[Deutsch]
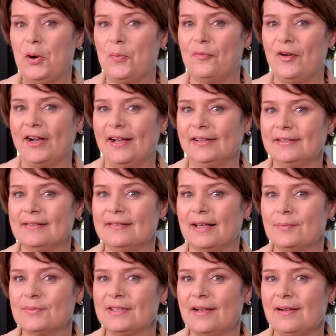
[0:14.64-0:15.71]
Und vergangenen
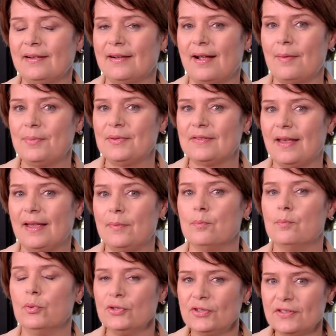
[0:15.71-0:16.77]
Samstag gab es
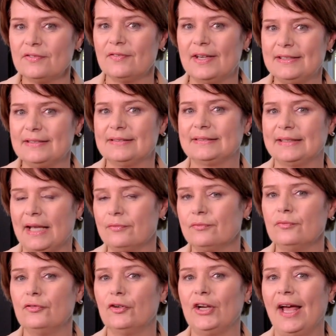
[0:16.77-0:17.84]
ein bundesweites
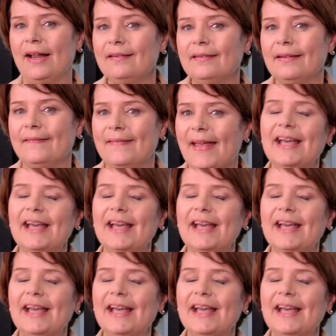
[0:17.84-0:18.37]
Treffen von anderen